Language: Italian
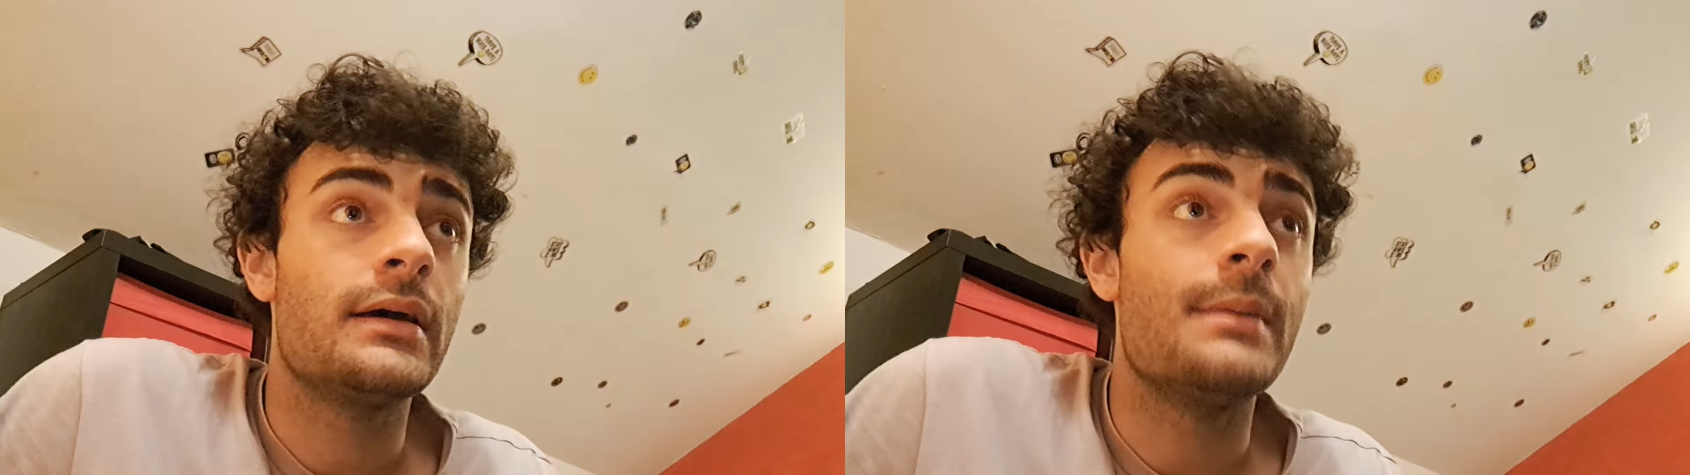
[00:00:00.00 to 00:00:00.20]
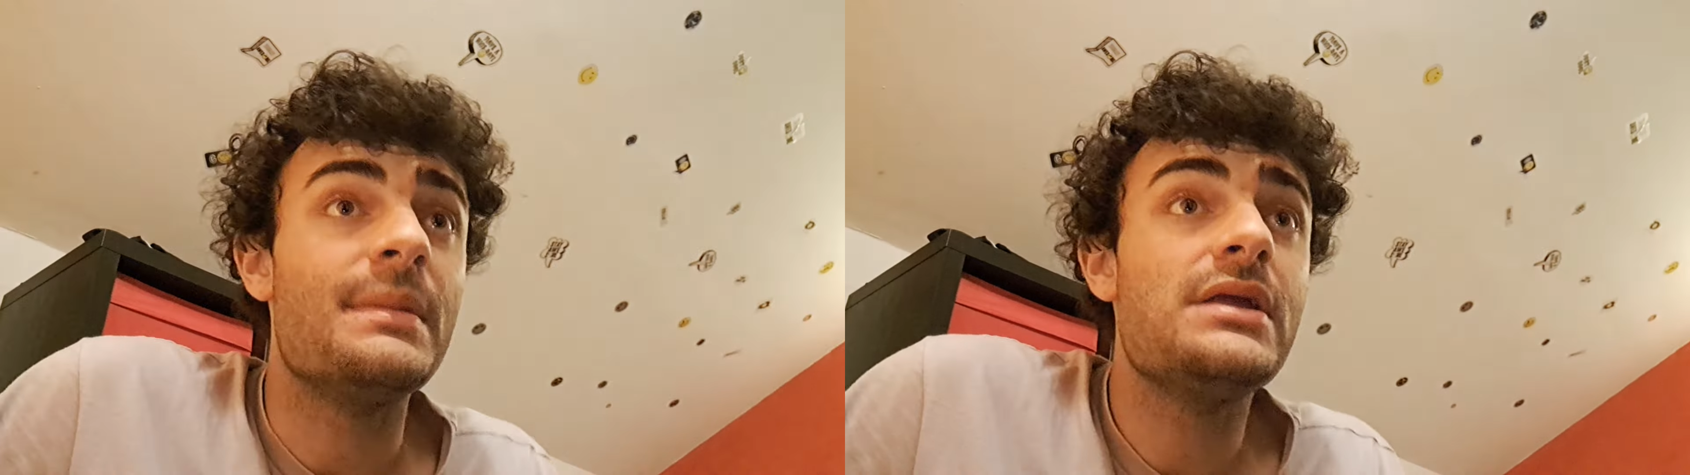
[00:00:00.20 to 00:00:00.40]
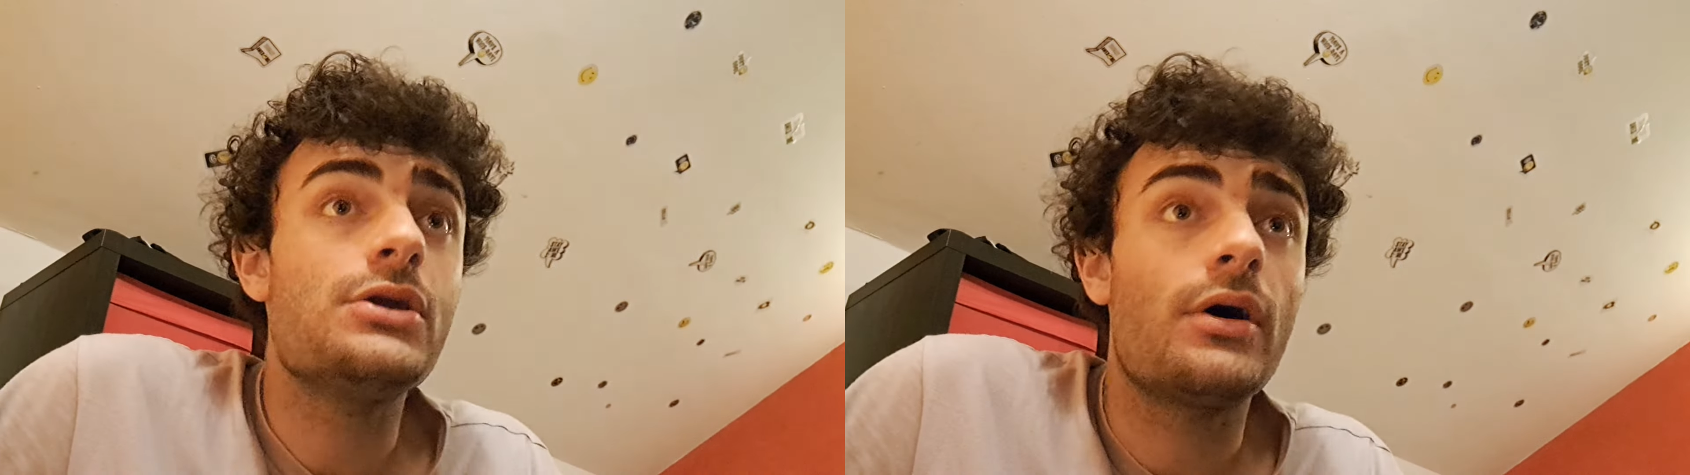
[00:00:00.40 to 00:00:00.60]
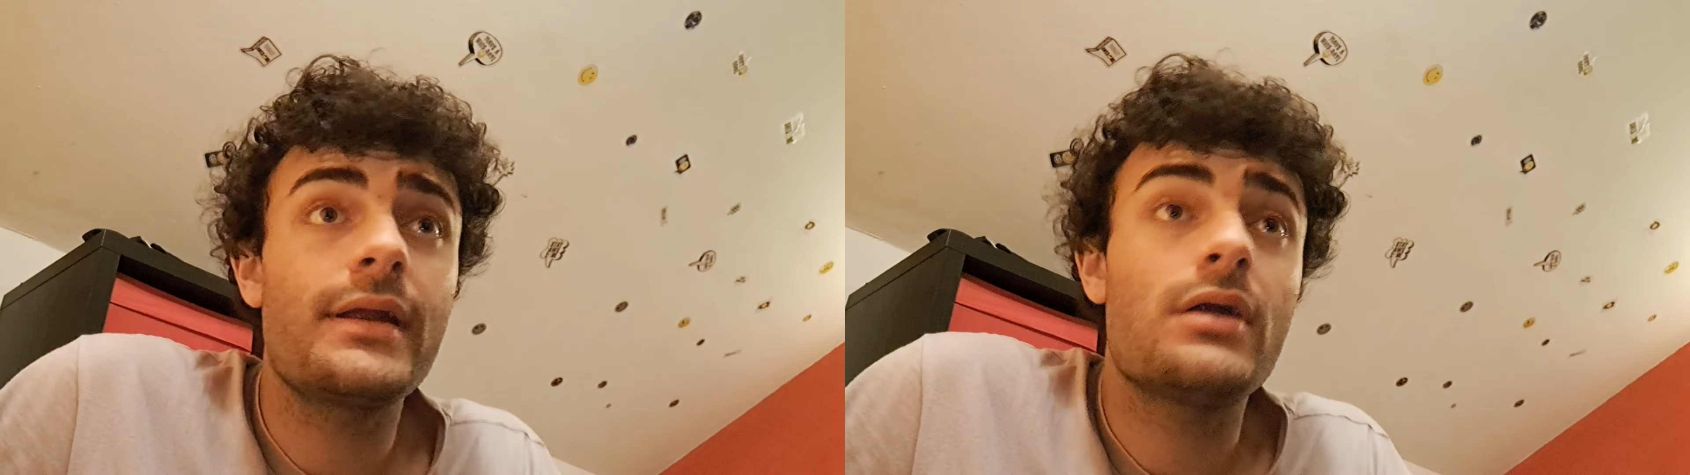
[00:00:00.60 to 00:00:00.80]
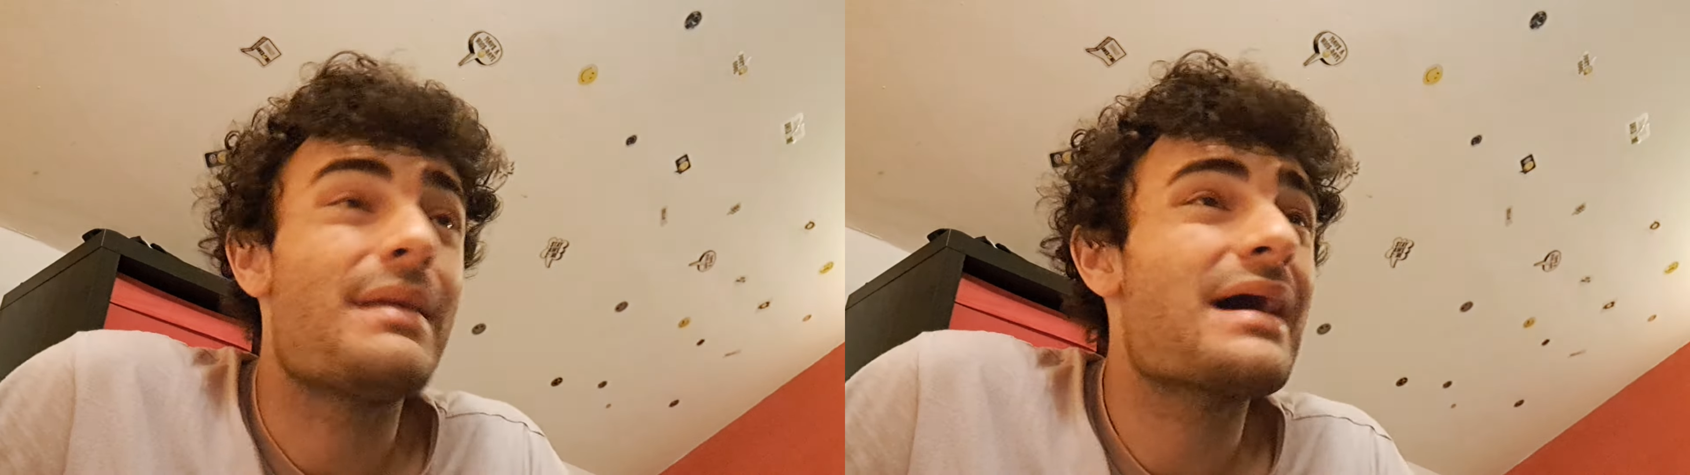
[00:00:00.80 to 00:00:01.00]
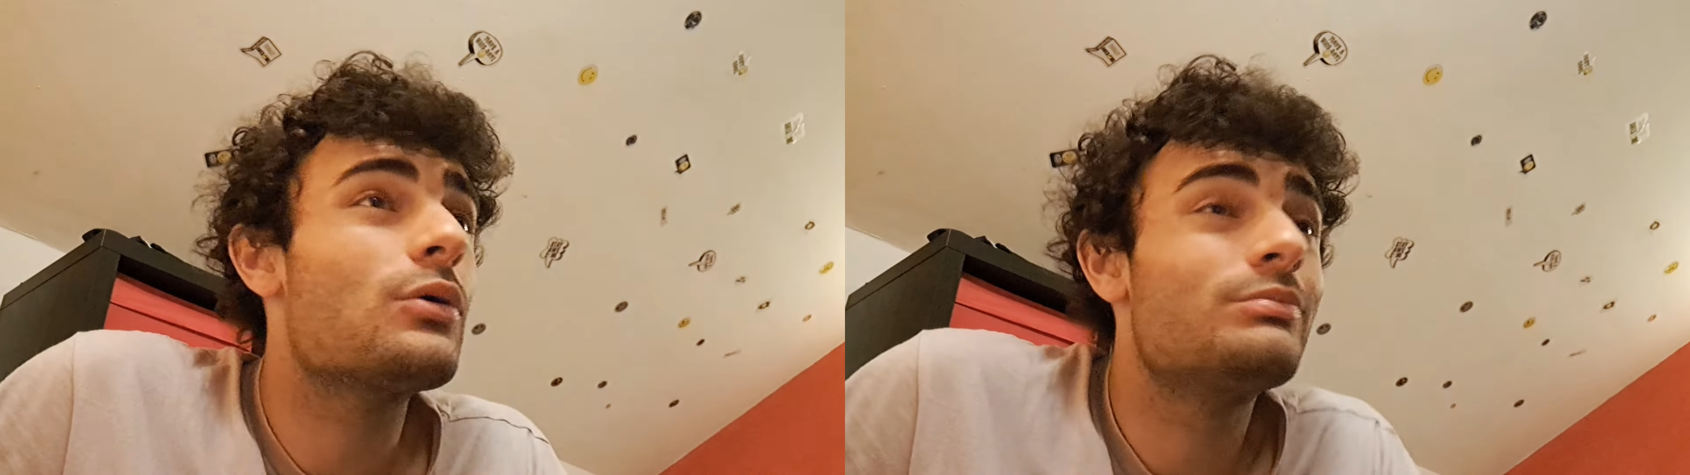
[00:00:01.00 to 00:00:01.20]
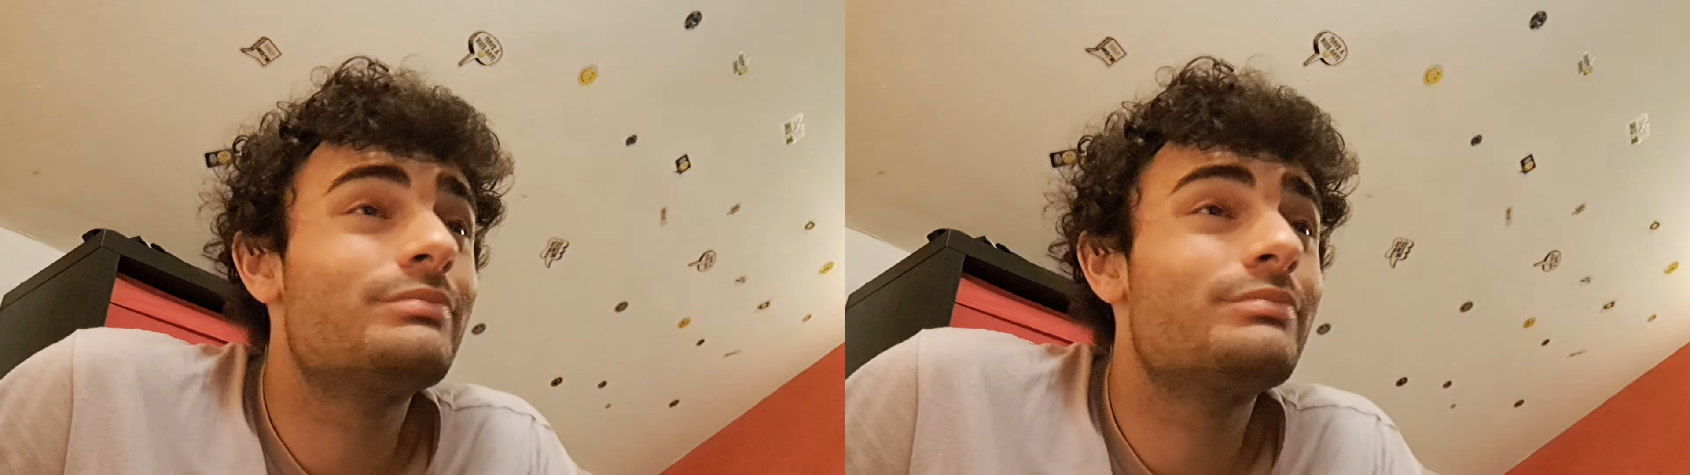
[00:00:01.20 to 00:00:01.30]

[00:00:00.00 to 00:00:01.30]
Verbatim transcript: eh, migliorino, ma co-